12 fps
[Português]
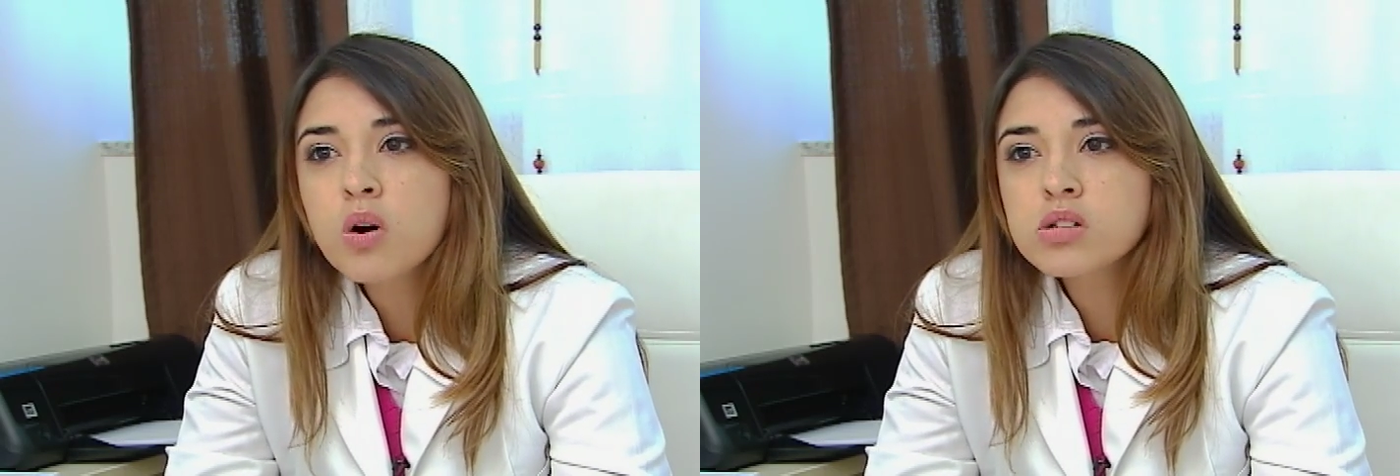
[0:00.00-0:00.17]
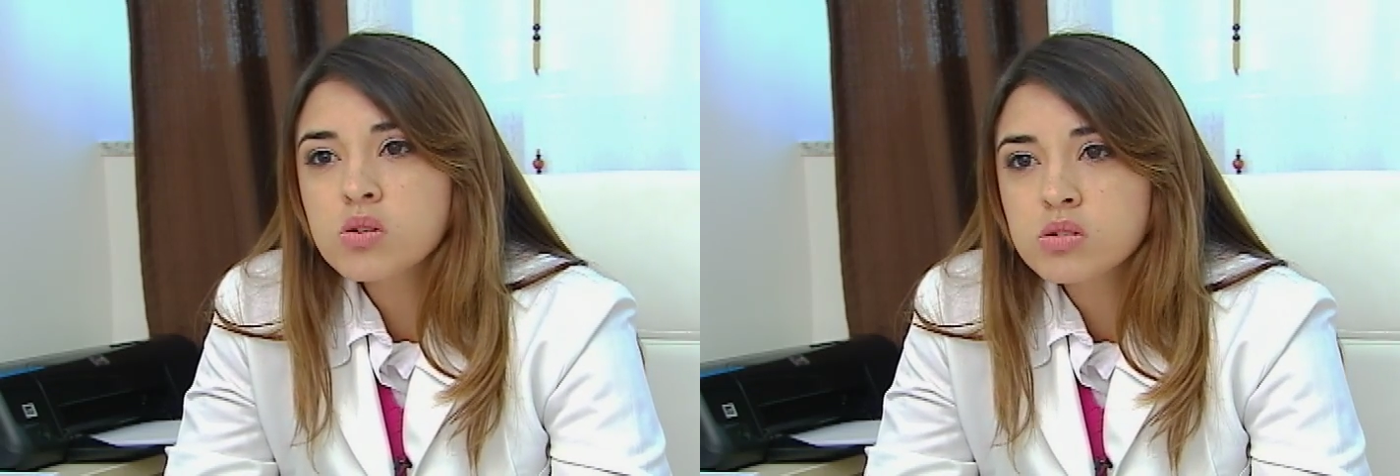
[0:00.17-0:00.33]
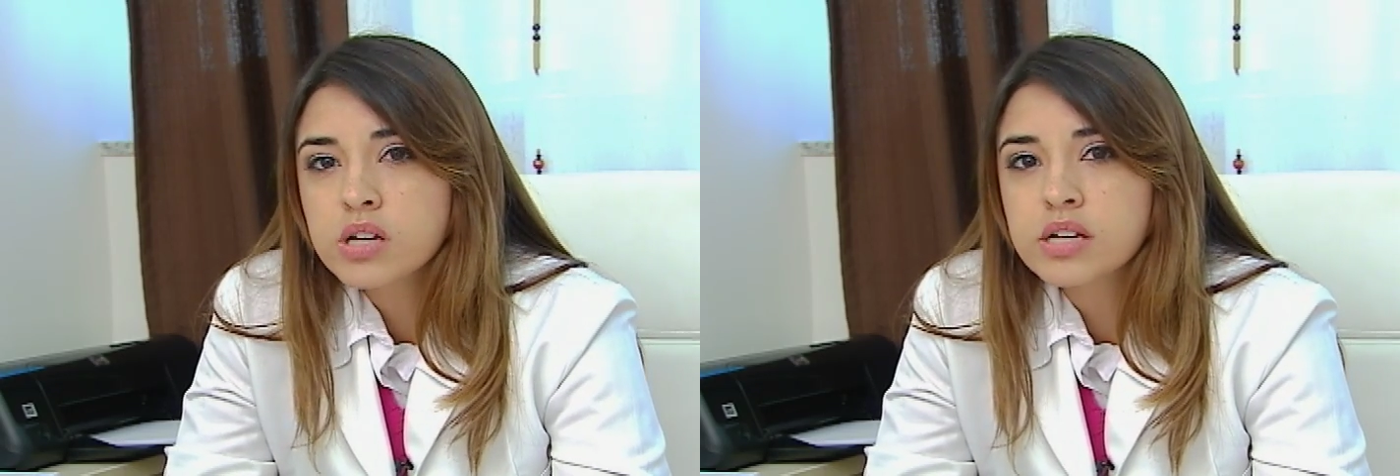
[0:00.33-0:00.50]

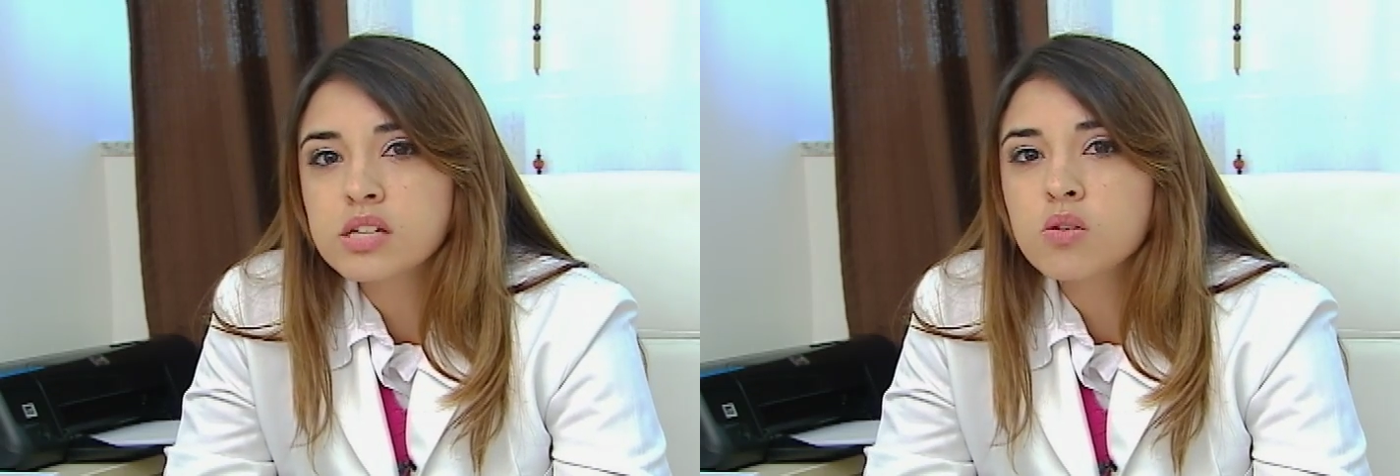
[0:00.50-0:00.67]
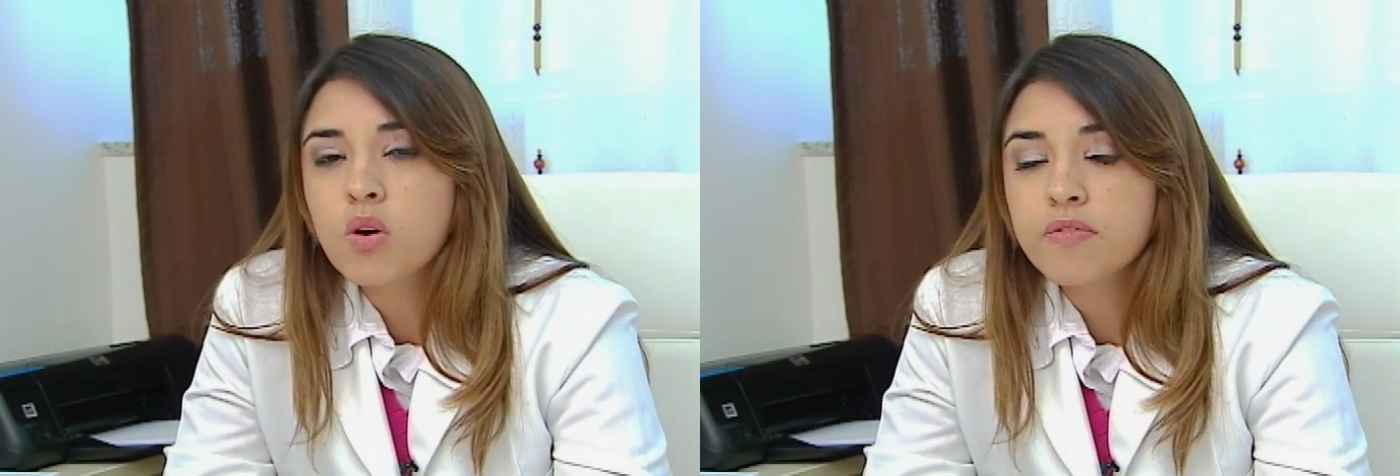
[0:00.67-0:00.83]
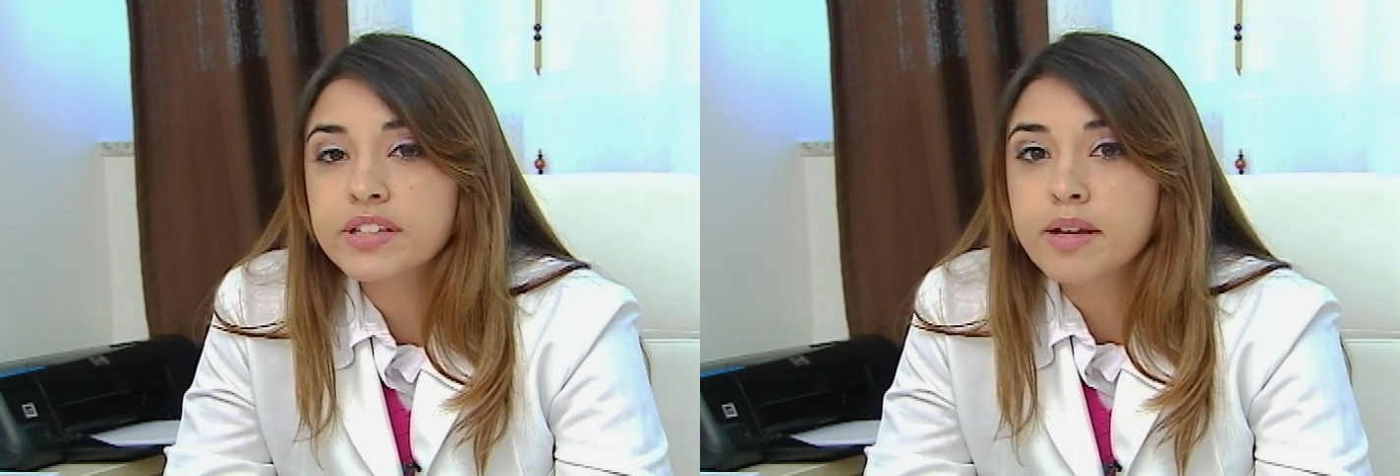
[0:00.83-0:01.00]
associação
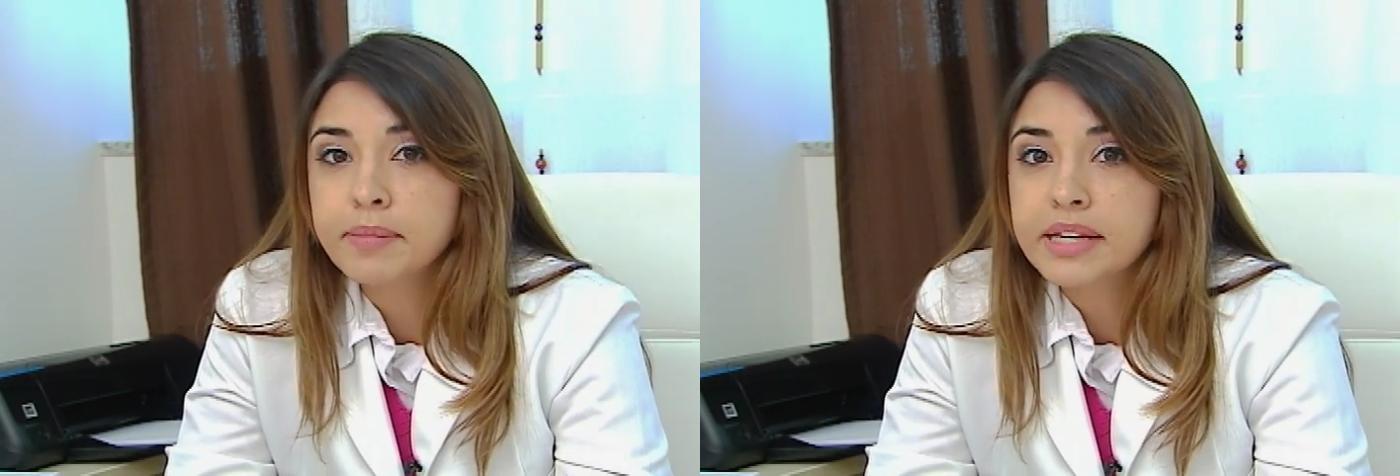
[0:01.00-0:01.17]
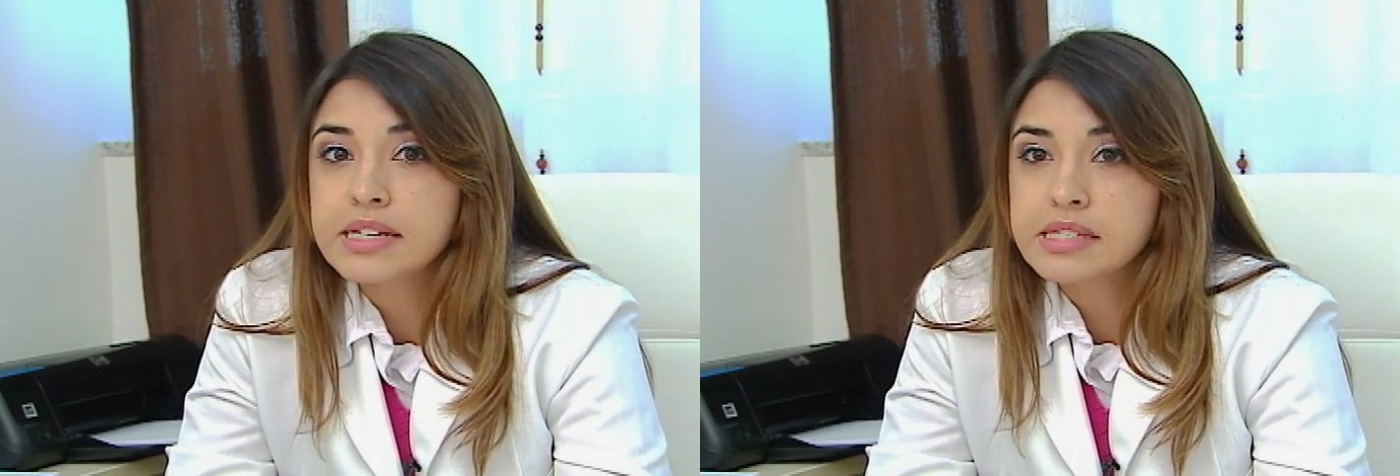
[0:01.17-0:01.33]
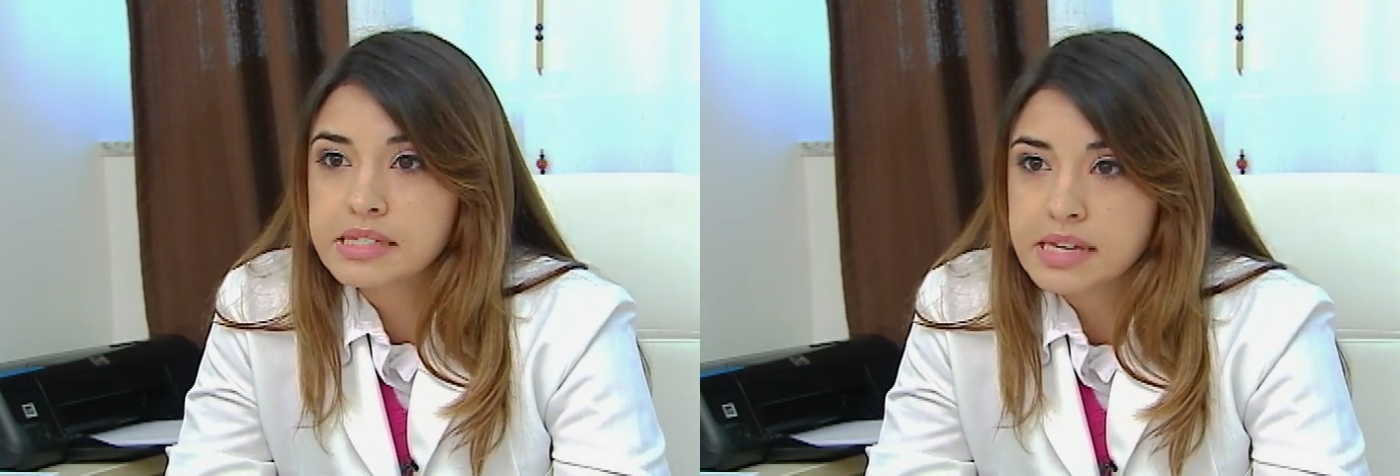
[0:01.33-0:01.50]
com a
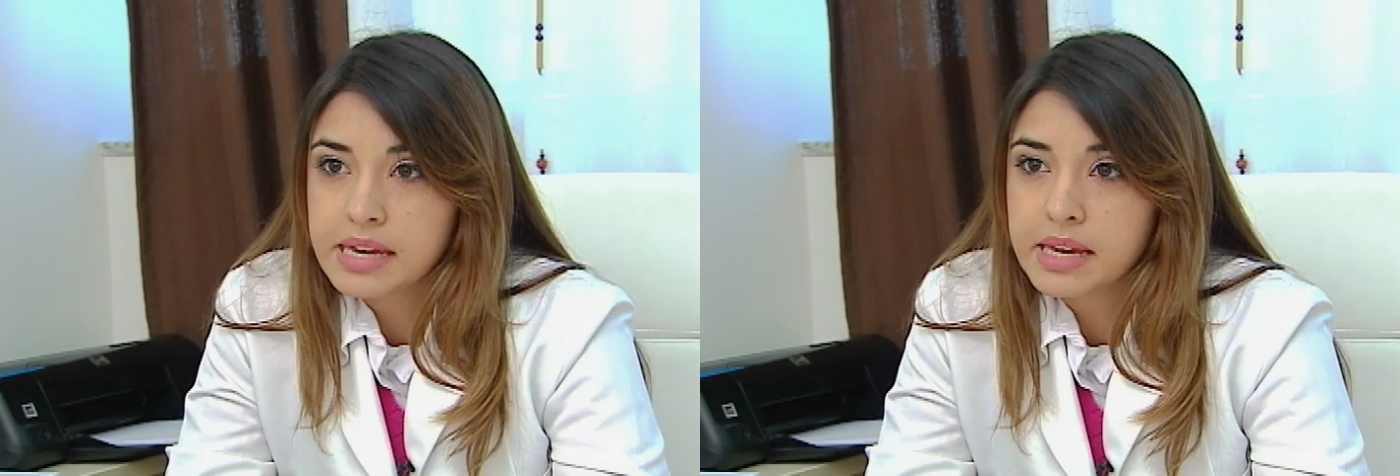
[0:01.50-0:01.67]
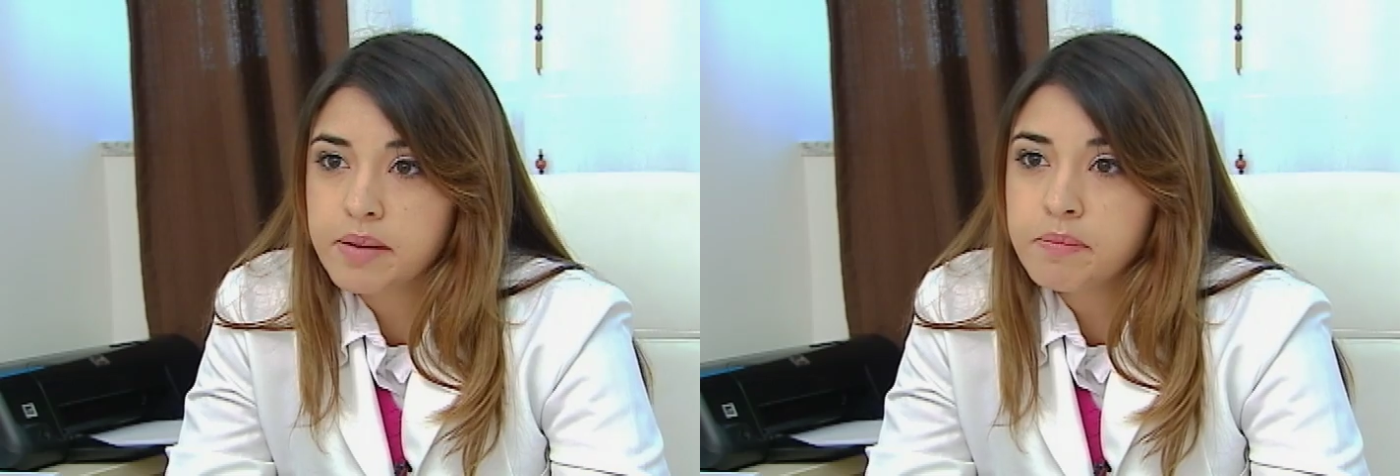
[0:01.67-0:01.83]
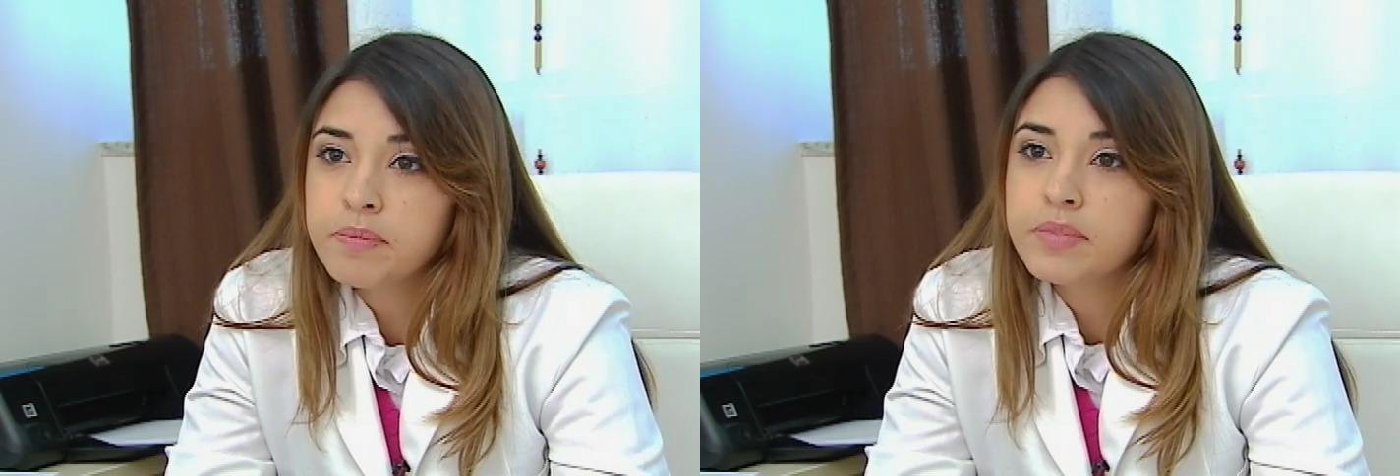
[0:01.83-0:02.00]
vitamina
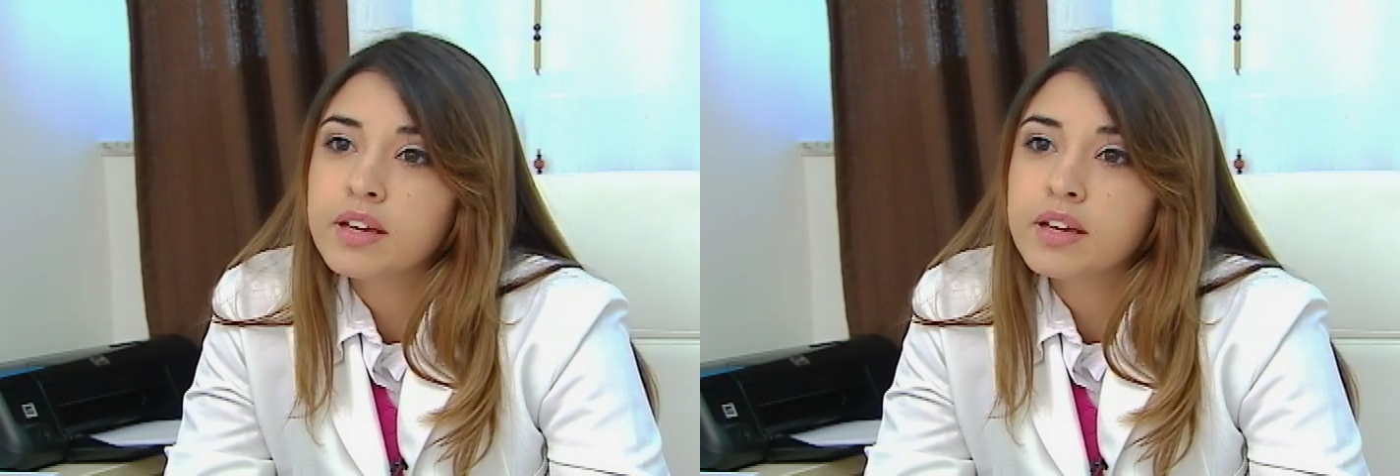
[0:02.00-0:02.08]
C,